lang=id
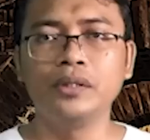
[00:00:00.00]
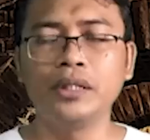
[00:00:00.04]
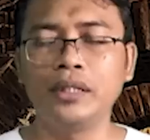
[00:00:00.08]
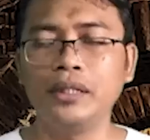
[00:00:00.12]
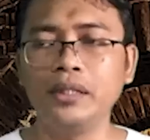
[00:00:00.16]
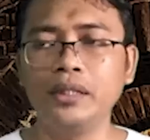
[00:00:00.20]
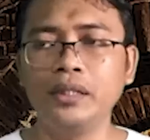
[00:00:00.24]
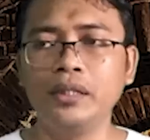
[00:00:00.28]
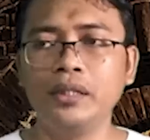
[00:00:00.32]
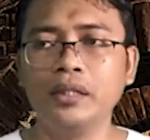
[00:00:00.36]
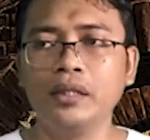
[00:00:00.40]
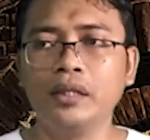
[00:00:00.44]

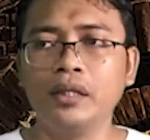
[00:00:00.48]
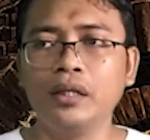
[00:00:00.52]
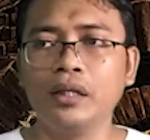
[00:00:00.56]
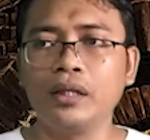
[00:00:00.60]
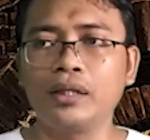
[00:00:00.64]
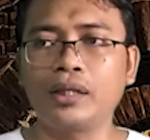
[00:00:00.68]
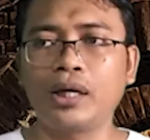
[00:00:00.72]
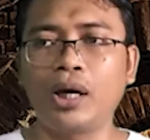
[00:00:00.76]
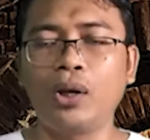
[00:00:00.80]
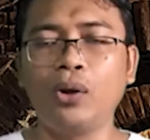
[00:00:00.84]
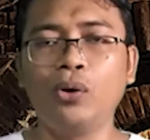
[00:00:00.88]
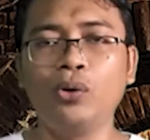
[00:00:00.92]
Jadi
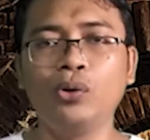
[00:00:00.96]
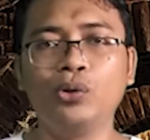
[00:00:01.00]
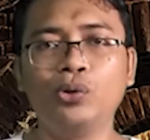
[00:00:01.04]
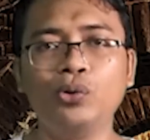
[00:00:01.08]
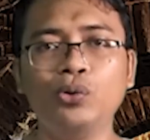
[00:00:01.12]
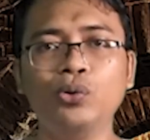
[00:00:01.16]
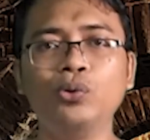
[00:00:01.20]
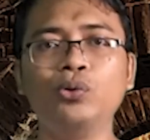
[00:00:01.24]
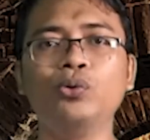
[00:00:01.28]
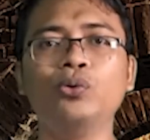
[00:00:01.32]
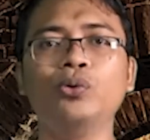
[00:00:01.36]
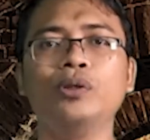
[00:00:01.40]
kalau
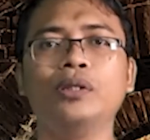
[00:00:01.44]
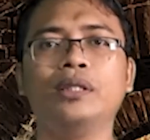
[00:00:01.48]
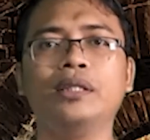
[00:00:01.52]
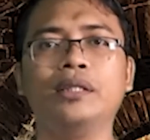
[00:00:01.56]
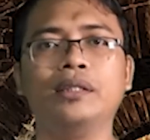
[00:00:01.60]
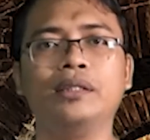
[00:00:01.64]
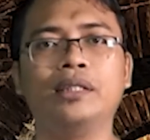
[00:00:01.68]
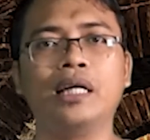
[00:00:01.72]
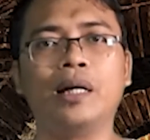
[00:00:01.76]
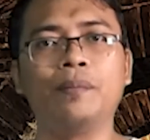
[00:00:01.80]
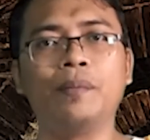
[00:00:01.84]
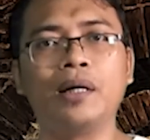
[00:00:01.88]
dulu
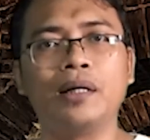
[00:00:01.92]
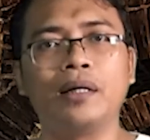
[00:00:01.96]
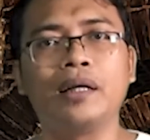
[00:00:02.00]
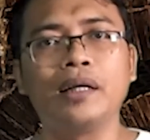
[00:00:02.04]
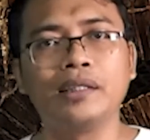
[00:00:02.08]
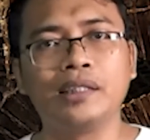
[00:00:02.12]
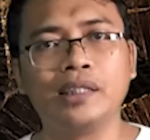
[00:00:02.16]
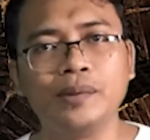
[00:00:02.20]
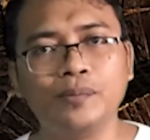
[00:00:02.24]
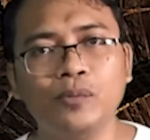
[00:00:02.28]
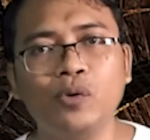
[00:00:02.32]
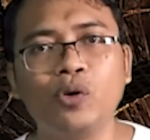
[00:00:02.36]
di zaman
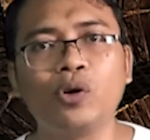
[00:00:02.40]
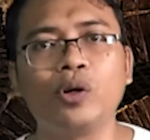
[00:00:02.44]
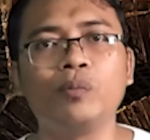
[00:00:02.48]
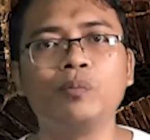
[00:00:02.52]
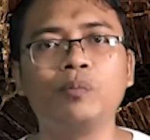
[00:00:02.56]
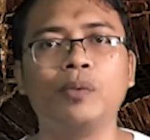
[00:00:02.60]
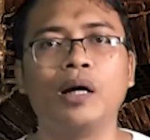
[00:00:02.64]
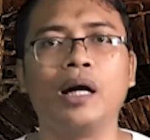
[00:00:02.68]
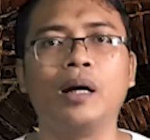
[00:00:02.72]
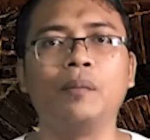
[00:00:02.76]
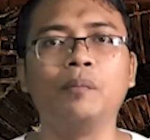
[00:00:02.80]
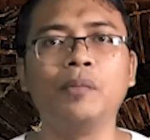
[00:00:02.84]
rezim
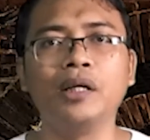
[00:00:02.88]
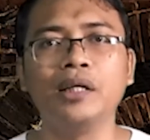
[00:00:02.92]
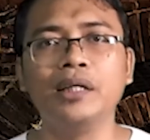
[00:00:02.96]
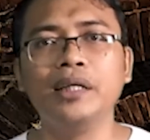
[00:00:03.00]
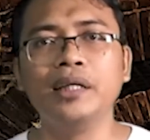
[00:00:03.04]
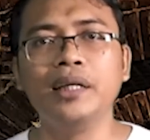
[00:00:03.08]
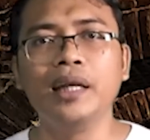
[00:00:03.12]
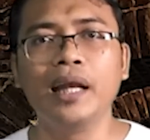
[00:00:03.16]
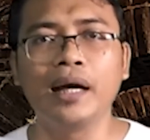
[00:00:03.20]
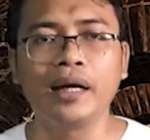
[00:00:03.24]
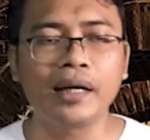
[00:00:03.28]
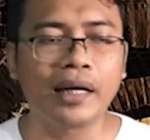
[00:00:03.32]
Orba
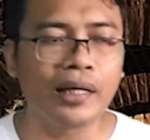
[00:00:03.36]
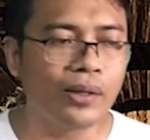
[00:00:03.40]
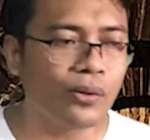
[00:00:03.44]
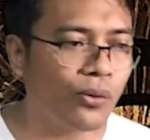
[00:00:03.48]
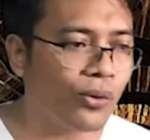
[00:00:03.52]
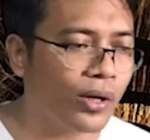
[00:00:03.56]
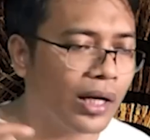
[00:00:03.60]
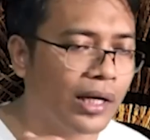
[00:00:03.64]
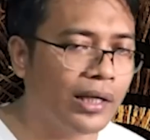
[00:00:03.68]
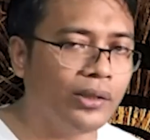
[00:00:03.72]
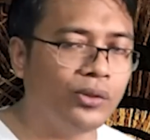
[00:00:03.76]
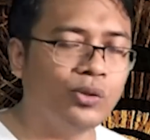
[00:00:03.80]
menghilangkan
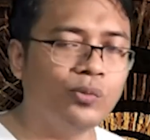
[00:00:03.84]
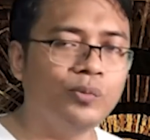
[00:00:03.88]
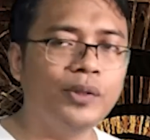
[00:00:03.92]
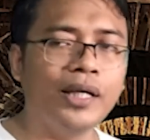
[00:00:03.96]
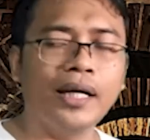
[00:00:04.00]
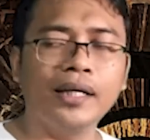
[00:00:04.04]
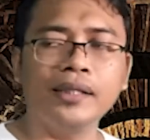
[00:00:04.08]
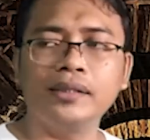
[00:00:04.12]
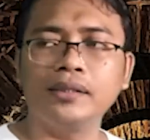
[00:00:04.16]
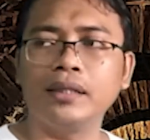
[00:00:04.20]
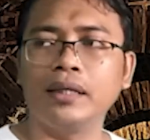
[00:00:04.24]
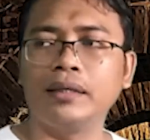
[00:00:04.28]
orang itu
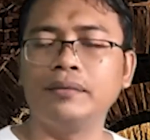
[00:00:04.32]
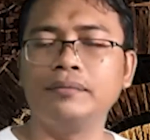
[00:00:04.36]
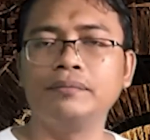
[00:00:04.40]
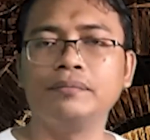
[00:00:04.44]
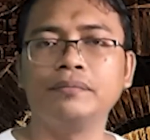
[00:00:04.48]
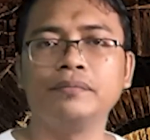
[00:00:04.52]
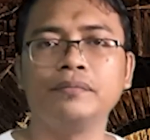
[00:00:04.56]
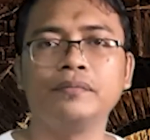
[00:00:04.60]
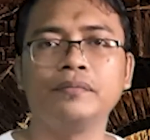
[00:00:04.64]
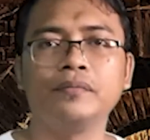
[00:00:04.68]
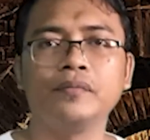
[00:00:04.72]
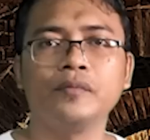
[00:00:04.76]
biasa.
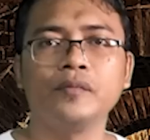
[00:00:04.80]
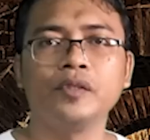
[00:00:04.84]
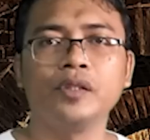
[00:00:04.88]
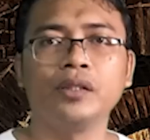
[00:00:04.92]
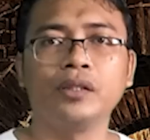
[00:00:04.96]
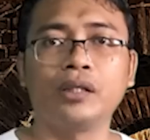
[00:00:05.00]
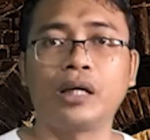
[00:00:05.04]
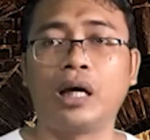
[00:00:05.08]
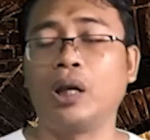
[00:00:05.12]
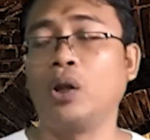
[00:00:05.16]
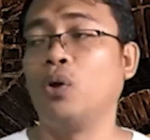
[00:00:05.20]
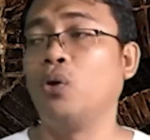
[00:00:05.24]

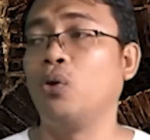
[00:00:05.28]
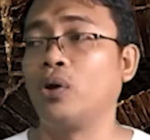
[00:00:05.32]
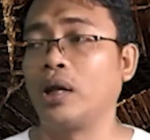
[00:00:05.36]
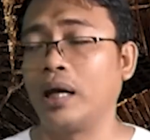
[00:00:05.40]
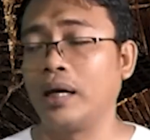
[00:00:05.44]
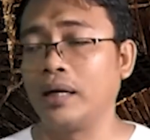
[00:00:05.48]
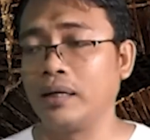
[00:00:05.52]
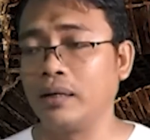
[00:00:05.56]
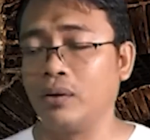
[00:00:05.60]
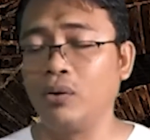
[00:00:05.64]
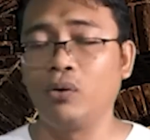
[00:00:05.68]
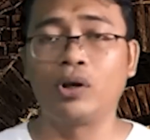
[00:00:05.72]
Kalau
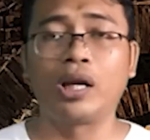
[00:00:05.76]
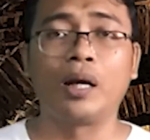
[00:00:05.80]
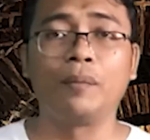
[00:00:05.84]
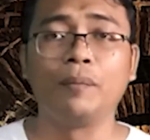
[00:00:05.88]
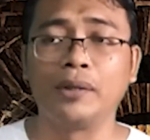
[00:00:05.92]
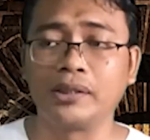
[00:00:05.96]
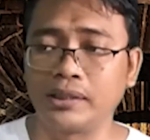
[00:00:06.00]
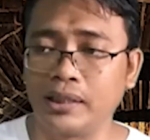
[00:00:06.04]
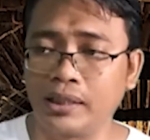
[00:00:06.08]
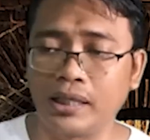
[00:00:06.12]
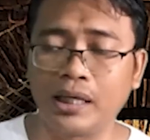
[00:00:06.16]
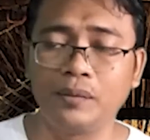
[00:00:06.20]
orang
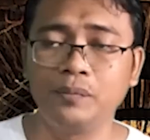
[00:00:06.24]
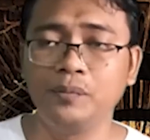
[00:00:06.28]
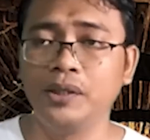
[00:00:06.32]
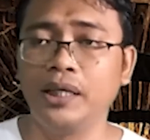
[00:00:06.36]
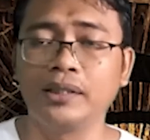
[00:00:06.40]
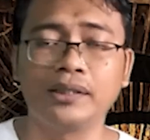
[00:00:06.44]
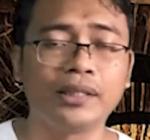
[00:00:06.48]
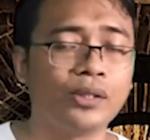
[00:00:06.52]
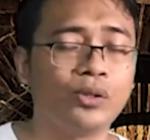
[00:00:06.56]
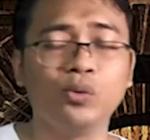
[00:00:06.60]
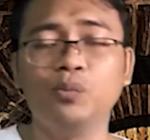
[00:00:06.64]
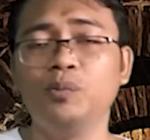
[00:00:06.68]
orang masyarakat
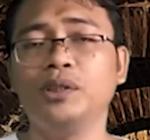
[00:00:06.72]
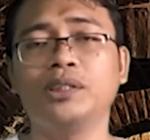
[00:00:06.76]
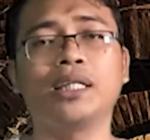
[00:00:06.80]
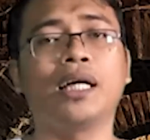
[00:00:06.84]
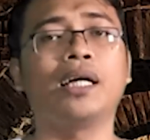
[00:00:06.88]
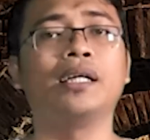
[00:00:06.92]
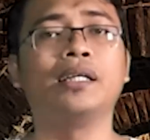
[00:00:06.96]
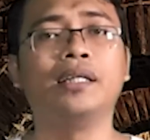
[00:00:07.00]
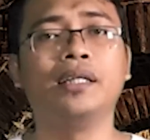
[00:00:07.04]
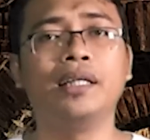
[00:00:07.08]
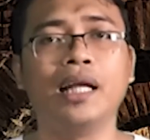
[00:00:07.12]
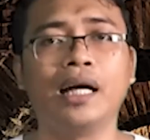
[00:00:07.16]
biasa itu
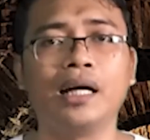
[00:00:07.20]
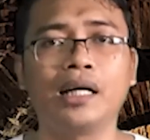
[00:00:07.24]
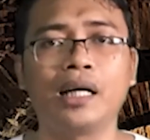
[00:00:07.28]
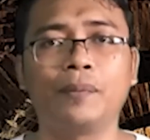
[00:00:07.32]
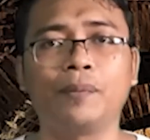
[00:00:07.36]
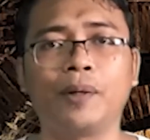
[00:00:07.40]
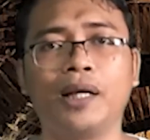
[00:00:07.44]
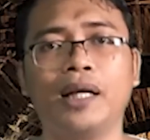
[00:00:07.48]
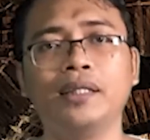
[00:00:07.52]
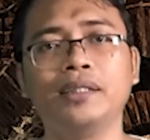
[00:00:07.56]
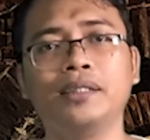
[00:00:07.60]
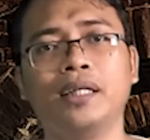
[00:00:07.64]
bisa hilang
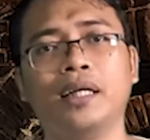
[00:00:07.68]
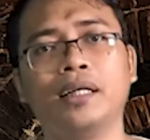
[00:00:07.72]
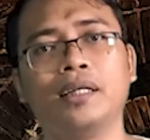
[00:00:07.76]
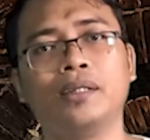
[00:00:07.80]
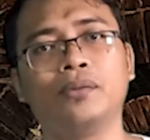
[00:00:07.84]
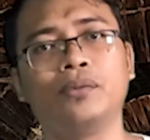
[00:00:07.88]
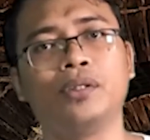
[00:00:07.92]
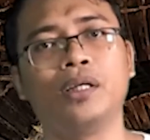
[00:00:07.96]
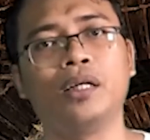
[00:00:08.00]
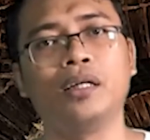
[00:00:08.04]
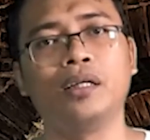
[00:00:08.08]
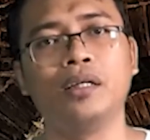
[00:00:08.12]
kapan aja
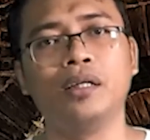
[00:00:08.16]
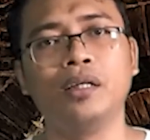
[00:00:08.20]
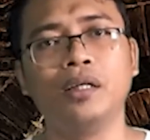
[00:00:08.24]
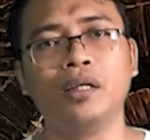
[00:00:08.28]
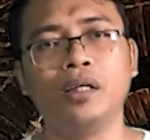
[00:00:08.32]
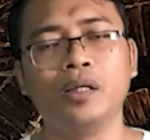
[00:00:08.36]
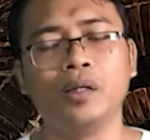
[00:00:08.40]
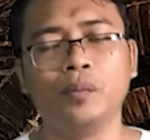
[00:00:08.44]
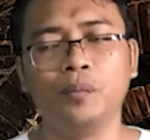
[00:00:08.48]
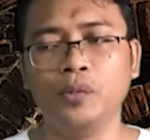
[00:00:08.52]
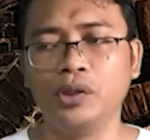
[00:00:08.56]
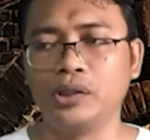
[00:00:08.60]
gitu ya.
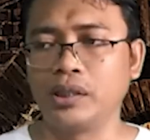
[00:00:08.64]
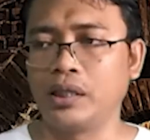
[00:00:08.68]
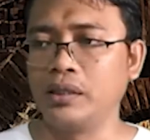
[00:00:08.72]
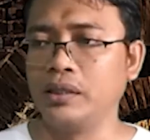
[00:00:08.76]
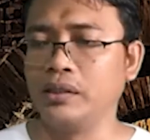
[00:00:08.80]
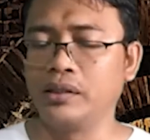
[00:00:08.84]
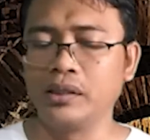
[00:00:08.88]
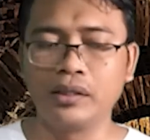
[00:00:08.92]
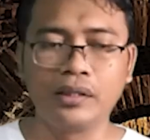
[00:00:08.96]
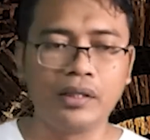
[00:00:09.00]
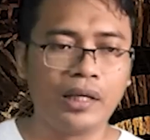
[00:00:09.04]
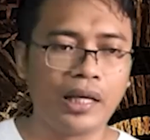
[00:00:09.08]
Bisa
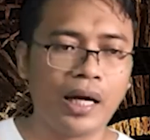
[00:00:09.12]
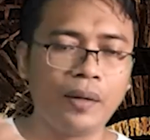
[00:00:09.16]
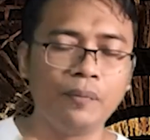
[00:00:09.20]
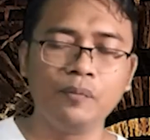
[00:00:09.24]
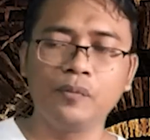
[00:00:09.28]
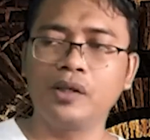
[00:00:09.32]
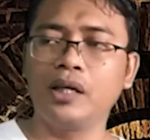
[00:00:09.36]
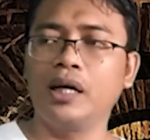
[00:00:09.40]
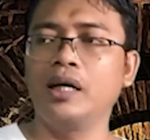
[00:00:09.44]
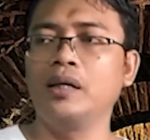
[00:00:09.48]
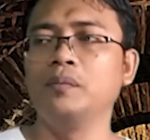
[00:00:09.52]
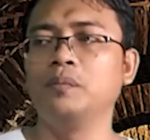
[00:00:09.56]

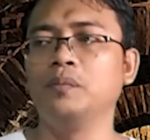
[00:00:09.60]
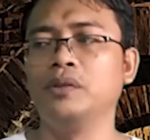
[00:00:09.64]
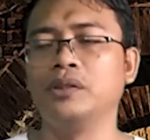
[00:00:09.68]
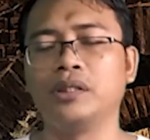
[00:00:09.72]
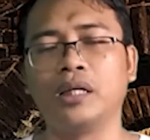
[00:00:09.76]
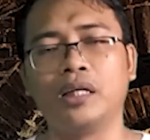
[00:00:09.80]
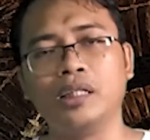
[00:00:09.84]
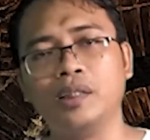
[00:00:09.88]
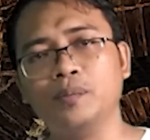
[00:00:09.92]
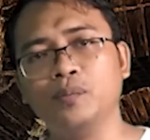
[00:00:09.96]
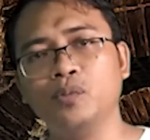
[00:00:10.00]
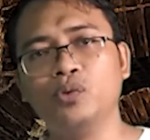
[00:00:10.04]
ditenggelamkan,
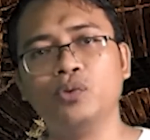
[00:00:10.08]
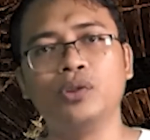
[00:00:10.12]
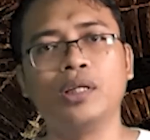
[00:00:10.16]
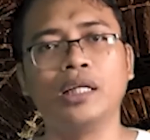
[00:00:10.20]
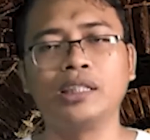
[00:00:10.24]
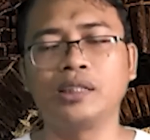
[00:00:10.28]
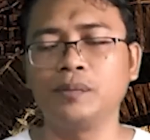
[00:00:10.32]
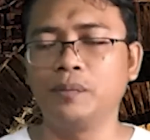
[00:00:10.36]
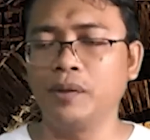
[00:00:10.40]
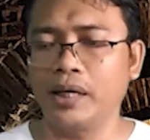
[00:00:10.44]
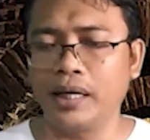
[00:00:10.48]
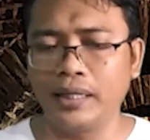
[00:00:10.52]
bisa dibunuh
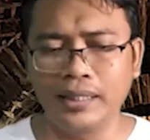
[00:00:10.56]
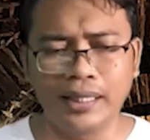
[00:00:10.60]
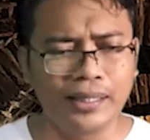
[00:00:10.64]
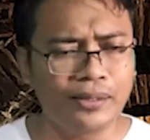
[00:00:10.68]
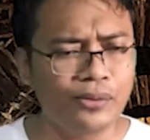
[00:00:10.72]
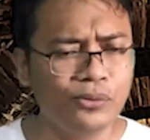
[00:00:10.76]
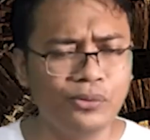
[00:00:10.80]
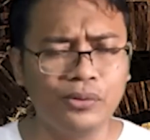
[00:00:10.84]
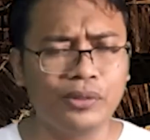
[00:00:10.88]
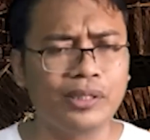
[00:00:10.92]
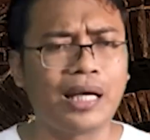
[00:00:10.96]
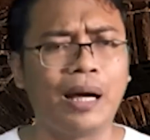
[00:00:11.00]
dan
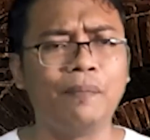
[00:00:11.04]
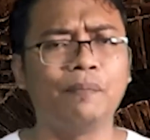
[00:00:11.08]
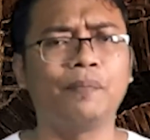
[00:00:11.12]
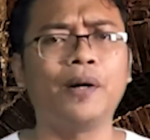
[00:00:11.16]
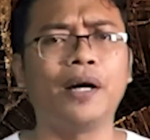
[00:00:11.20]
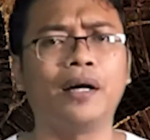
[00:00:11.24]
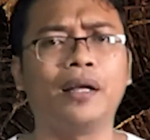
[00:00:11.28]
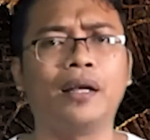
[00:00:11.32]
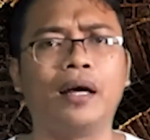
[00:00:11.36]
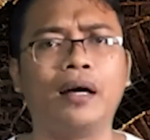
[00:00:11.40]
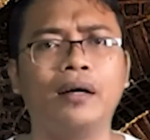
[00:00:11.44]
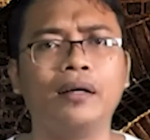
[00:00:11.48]
sebagainya itu
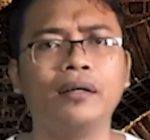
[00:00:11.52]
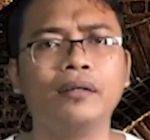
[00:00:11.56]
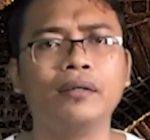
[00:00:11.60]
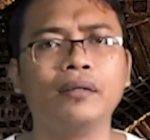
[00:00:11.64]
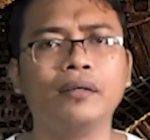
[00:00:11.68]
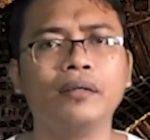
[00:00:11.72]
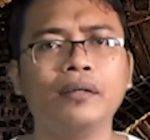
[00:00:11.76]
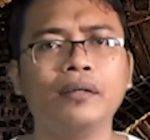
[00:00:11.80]
gampang lah.